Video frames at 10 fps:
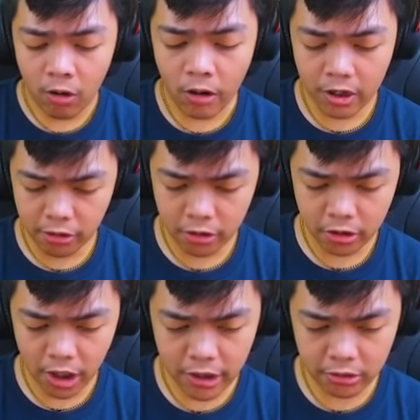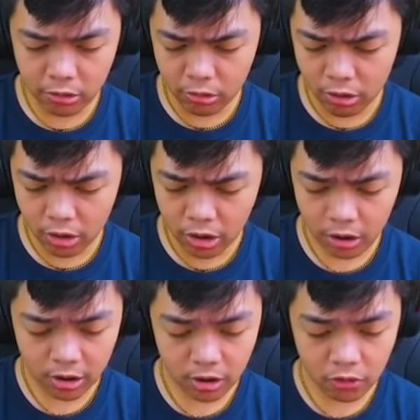Hoy, ano yun, idol?
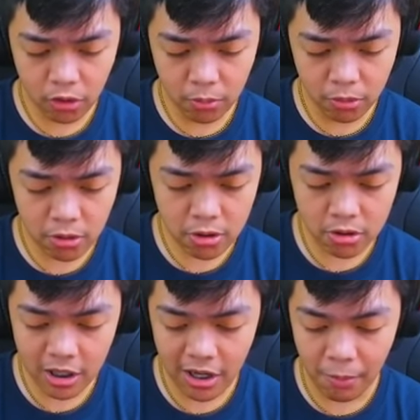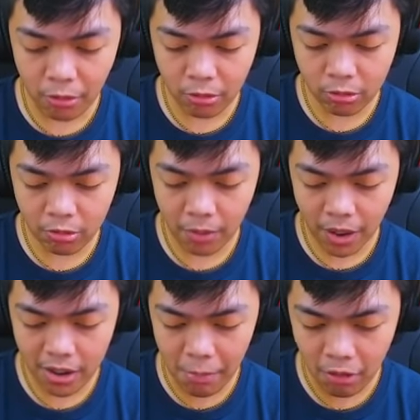Gumugusto si lamok, oh.
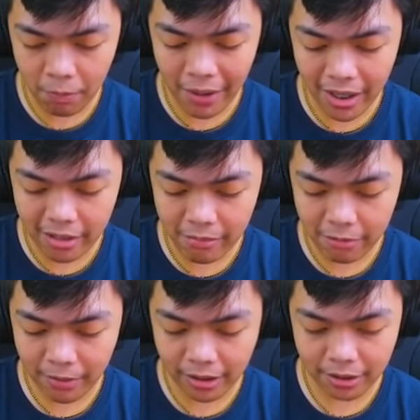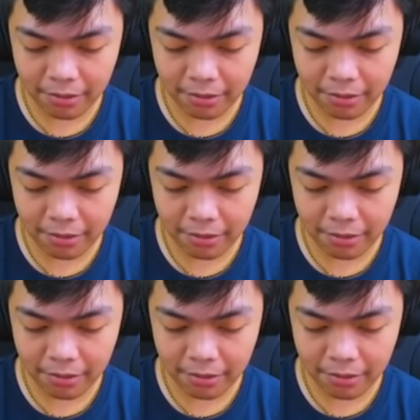Baka lamok, baka lamok, par.